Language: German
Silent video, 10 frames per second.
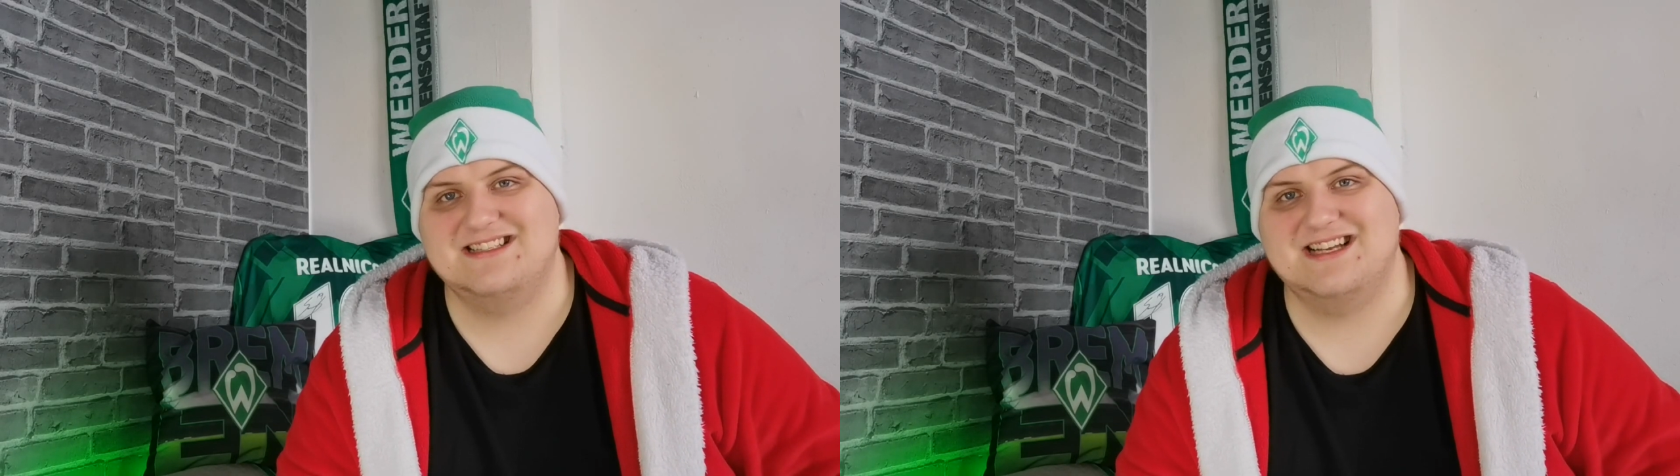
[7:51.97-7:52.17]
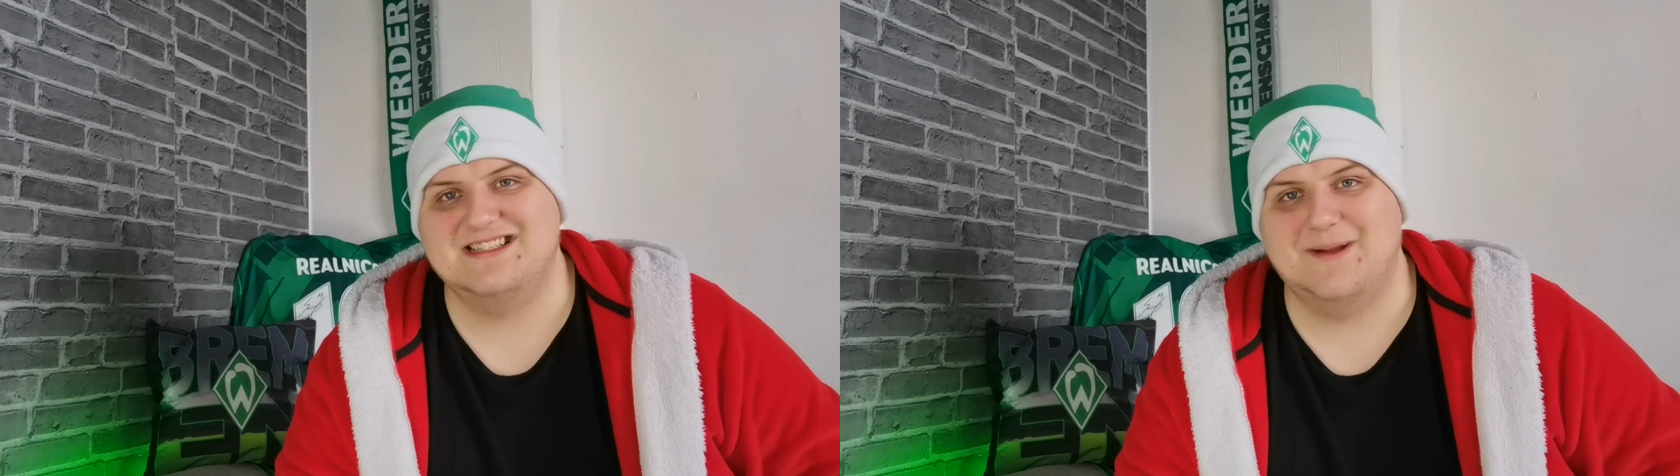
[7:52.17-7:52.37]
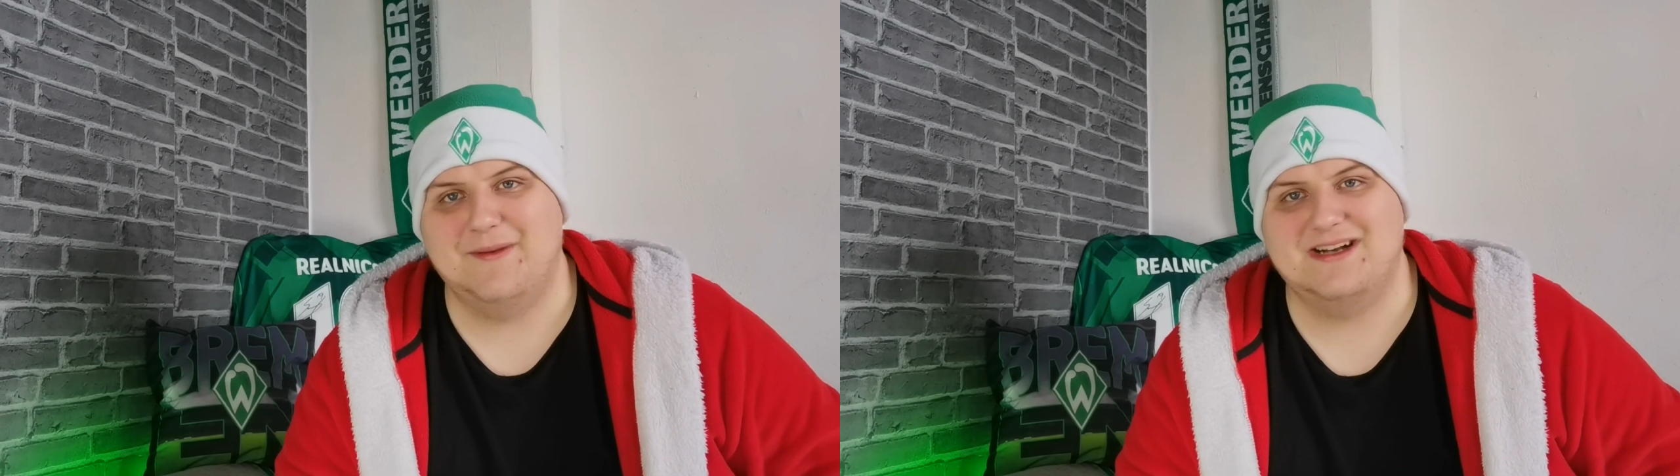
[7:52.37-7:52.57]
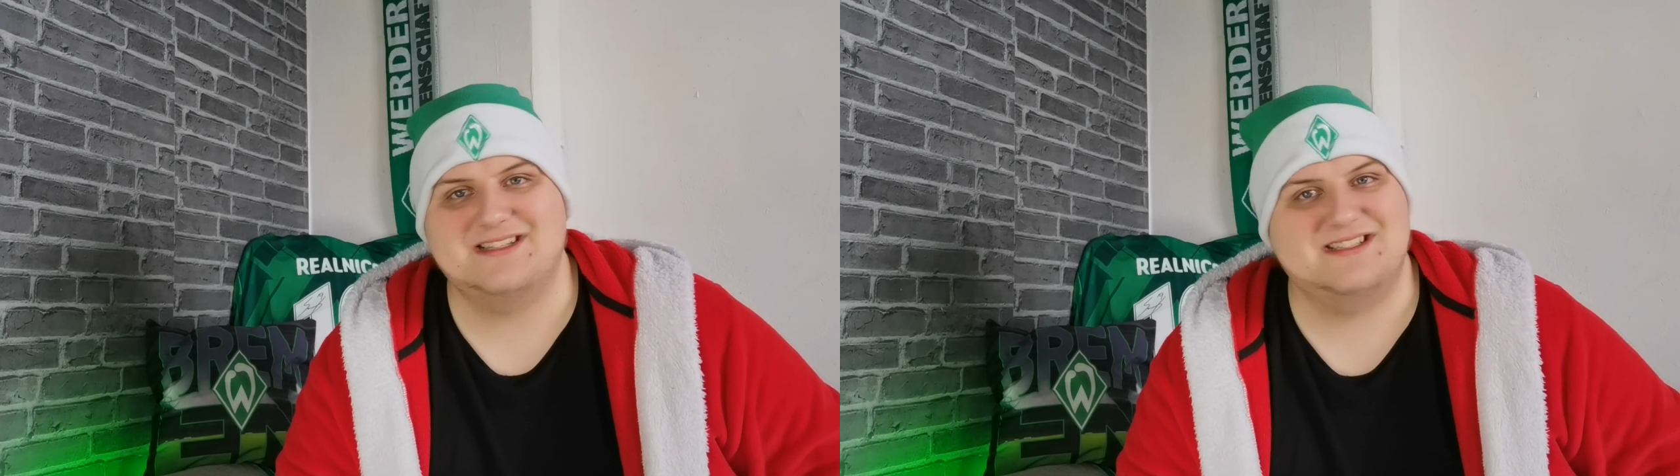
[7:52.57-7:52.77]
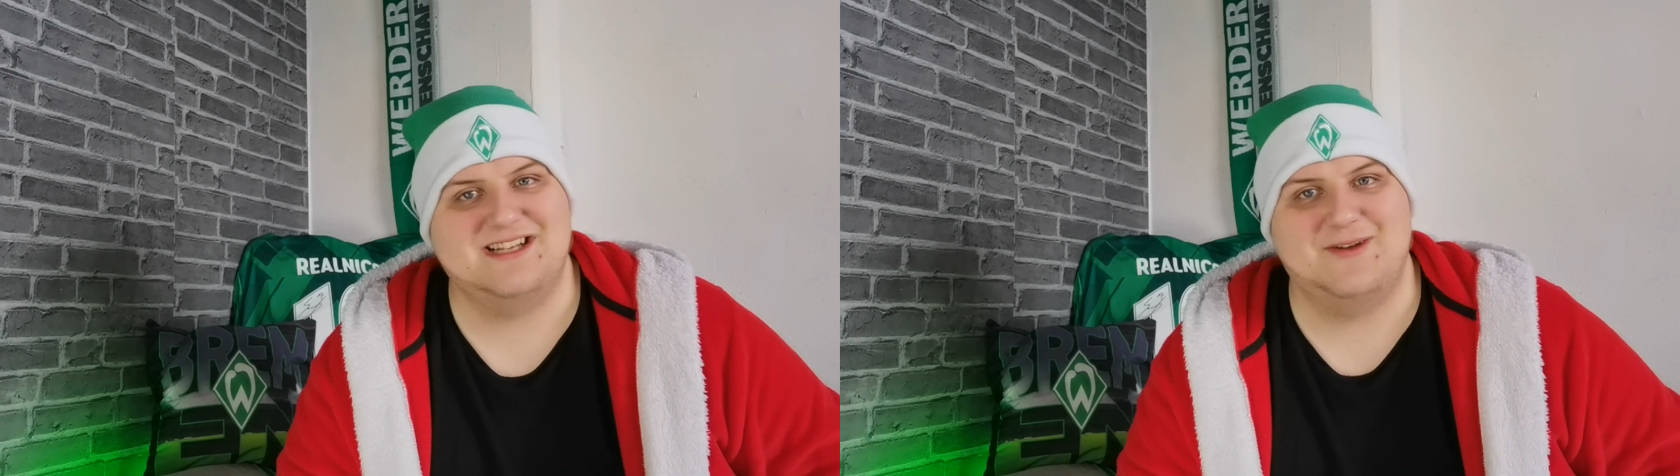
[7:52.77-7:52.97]
Das heißt, am
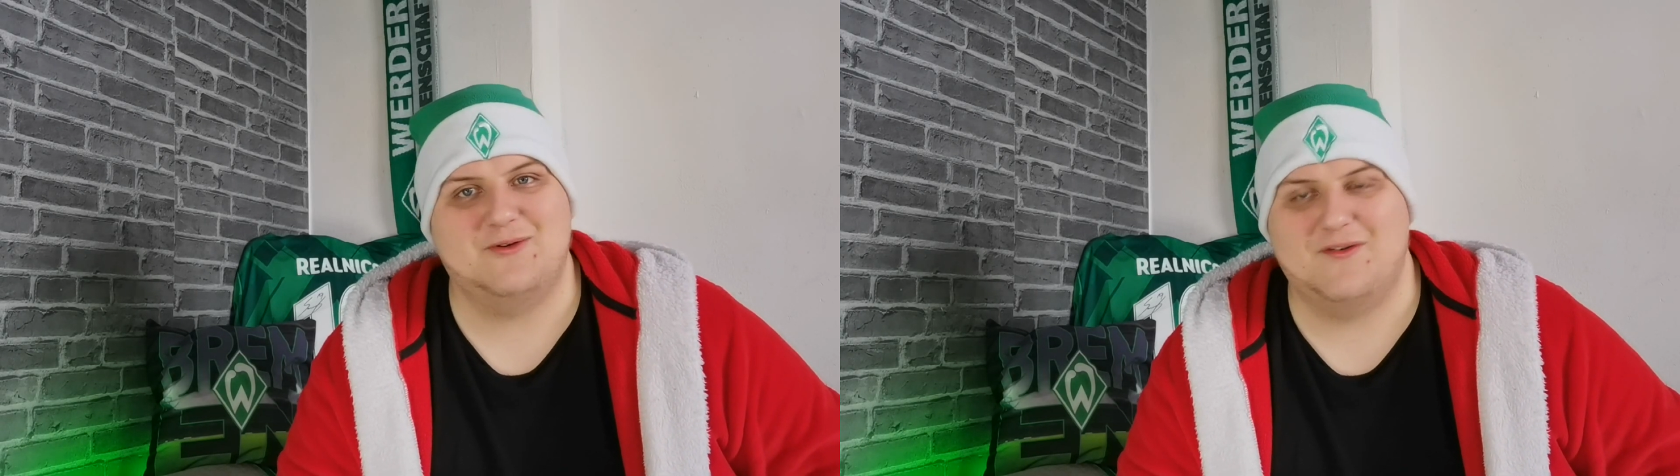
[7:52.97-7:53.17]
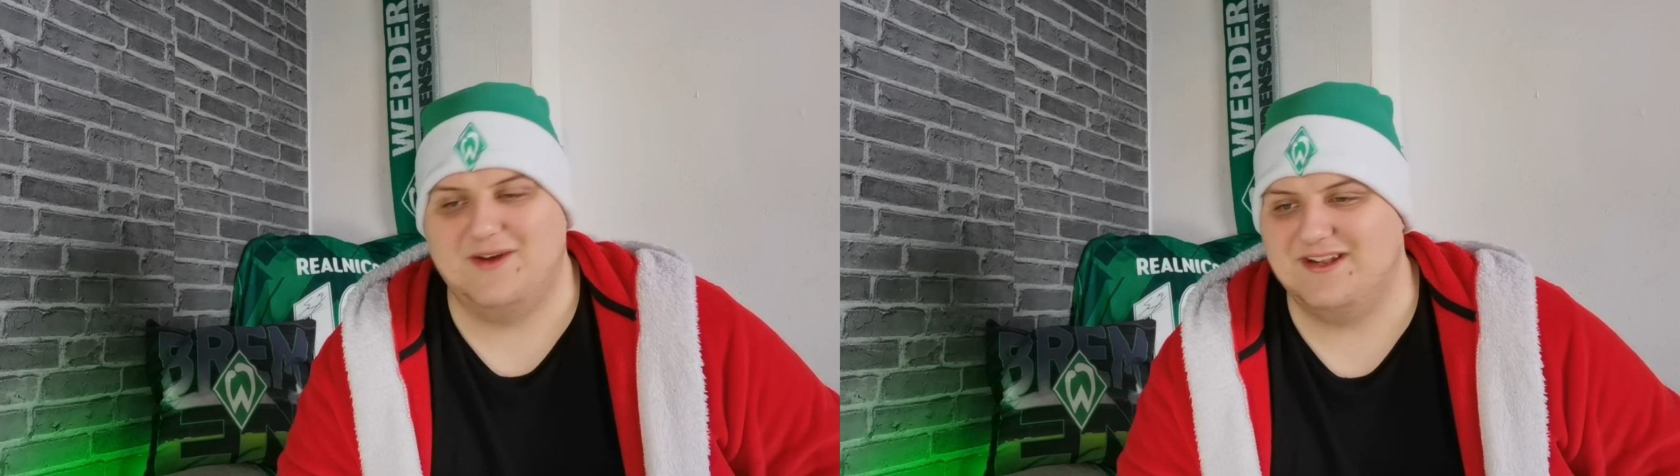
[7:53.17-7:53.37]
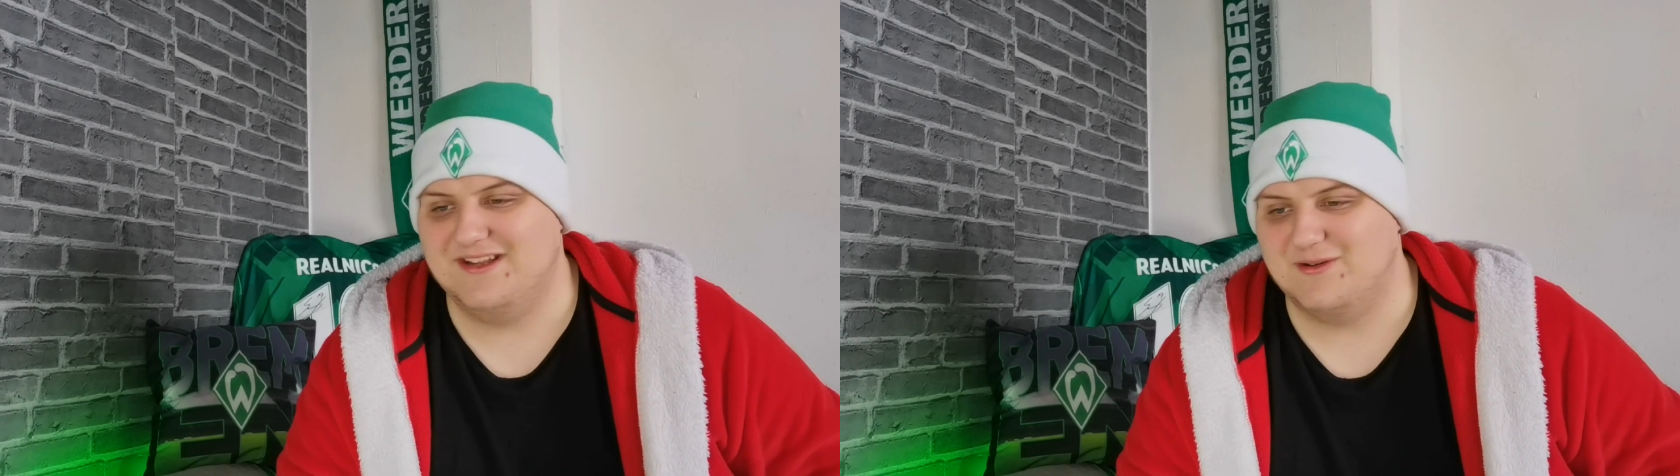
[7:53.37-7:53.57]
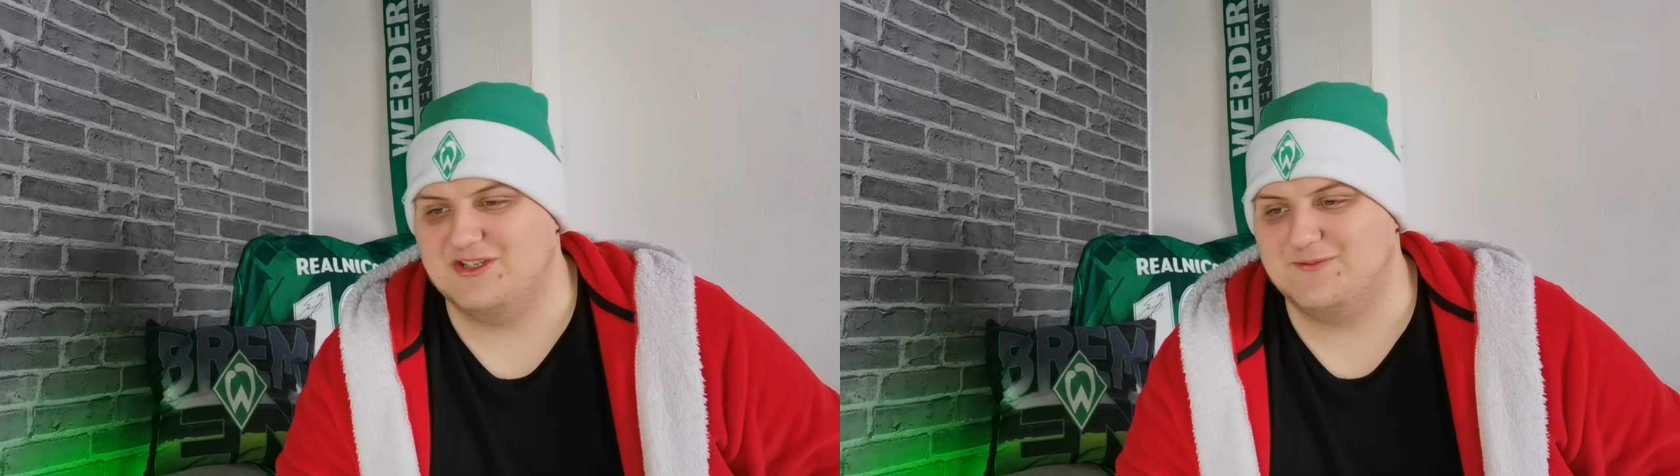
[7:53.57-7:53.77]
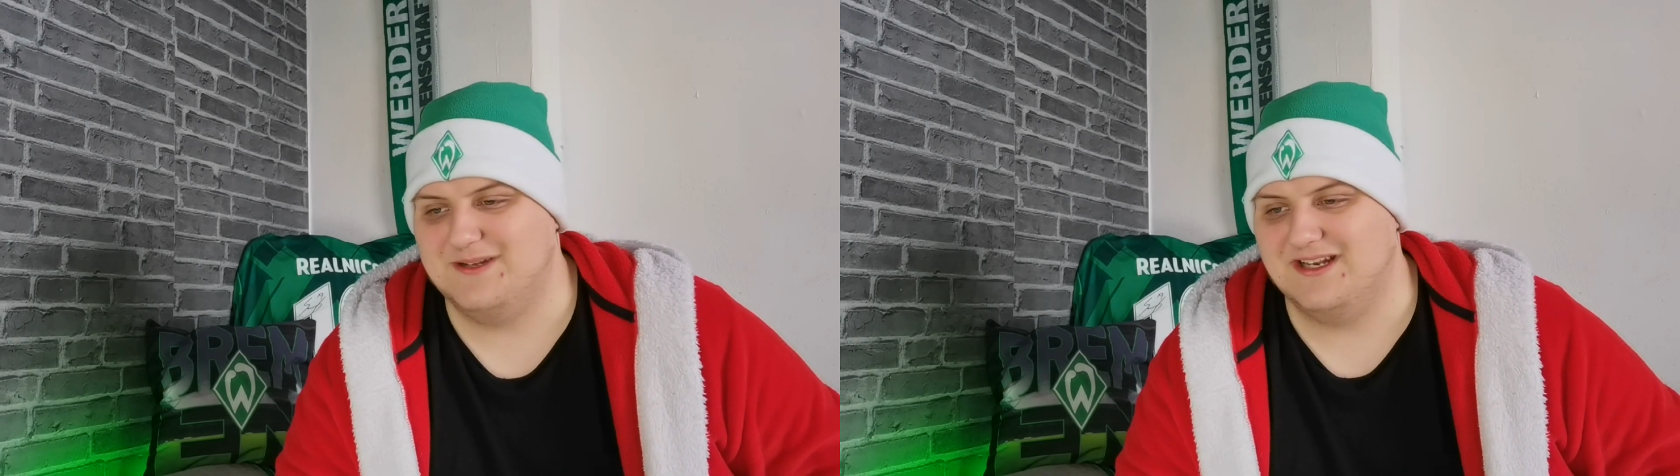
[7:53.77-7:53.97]
1. Januar werdet ihr auch
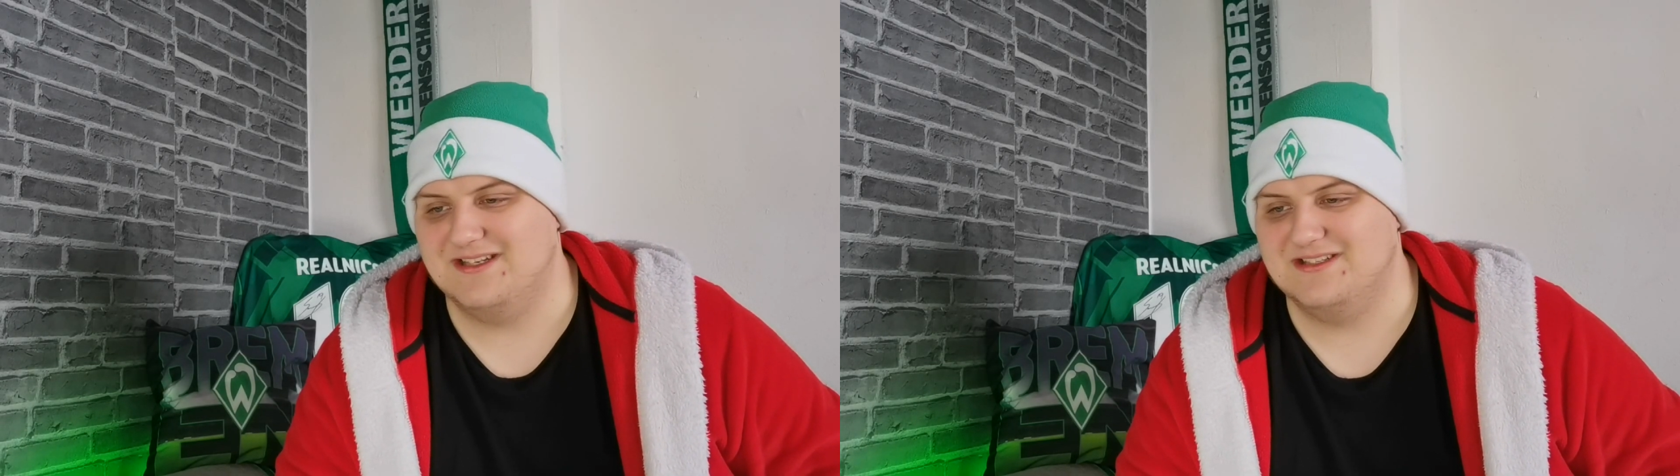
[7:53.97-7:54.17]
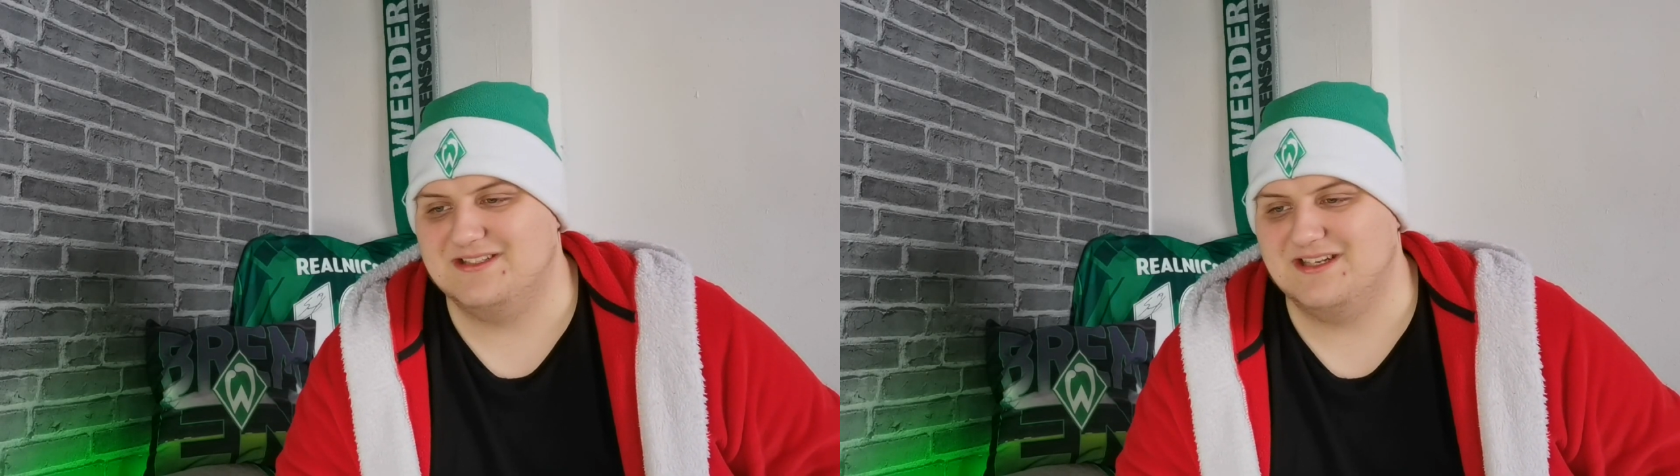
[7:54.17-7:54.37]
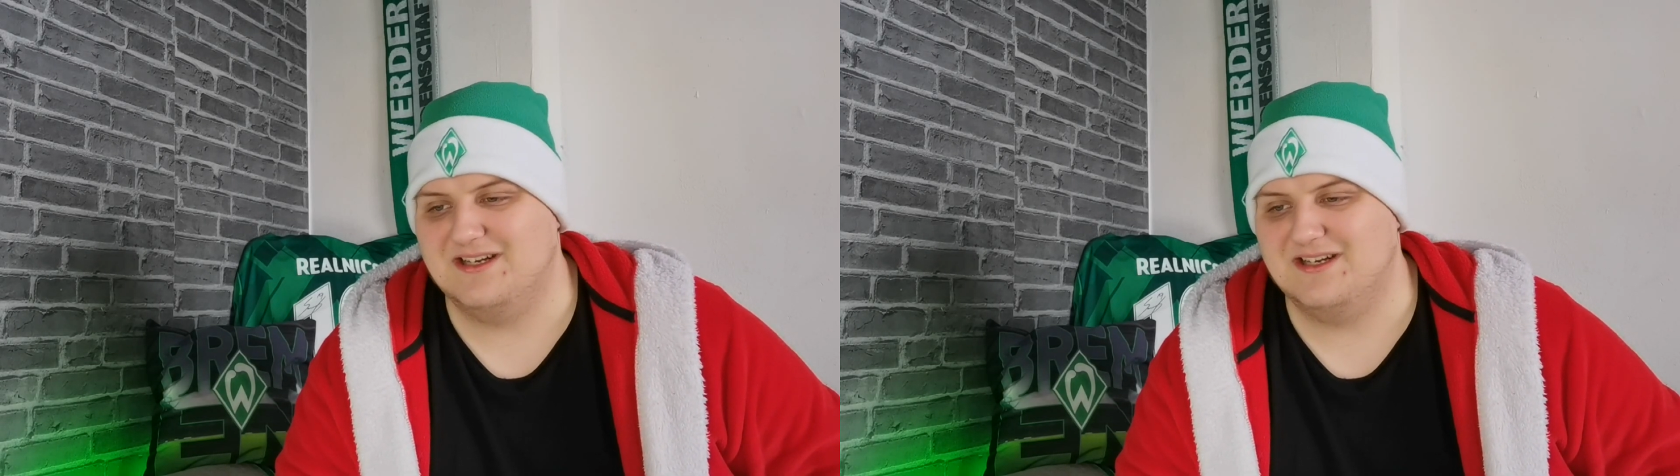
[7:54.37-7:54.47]
die Spielanalyse,